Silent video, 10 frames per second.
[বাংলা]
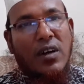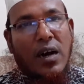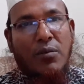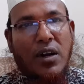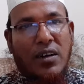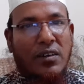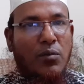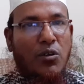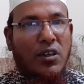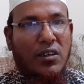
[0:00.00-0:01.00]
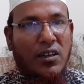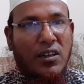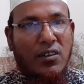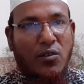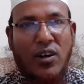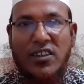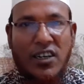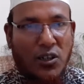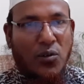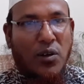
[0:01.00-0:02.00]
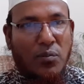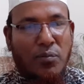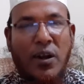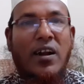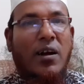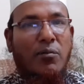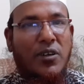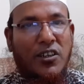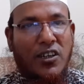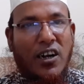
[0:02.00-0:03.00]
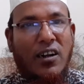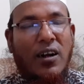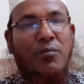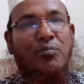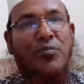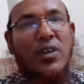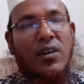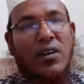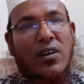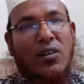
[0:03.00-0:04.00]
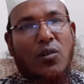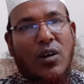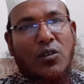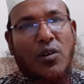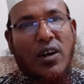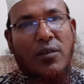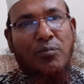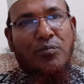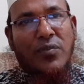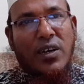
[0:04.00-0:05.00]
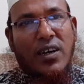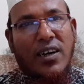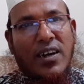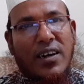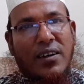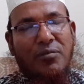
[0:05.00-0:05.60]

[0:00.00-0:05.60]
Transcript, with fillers: আমরা ইতিমধ্যে তিনটা সুরা শেষ করে ফেললাম ইনশাল্লাহ তো আসলে এখানে